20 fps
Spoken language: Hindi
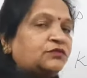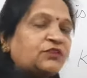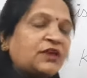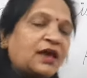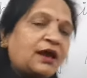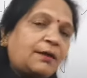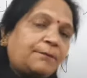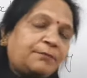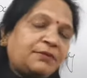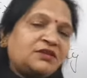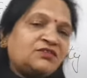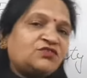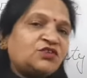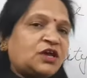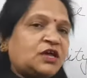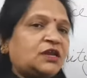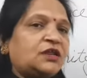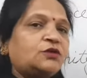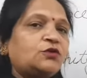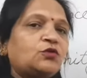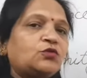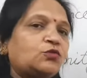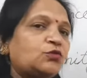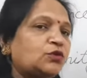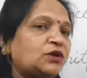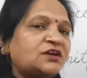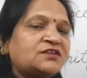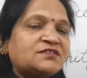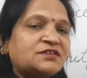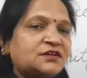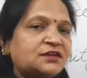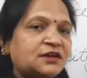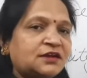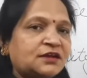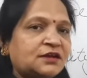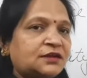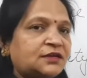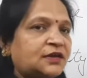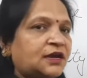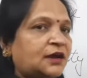अपने चेहरे को घूंघट से
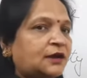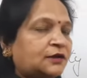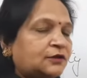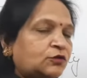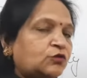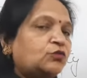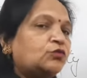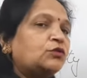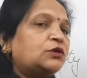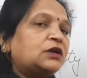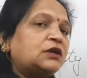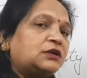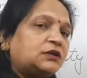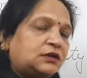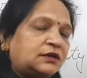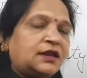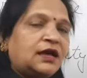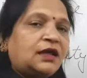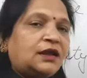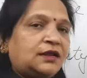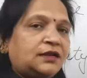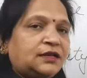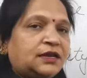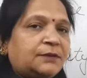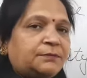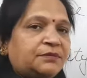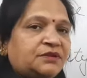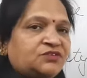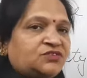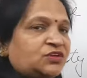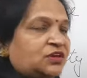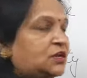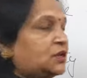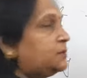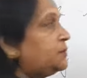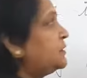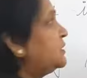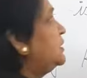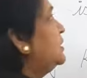ढक लिया घूंघट डाल लिया अपने चेहरे पर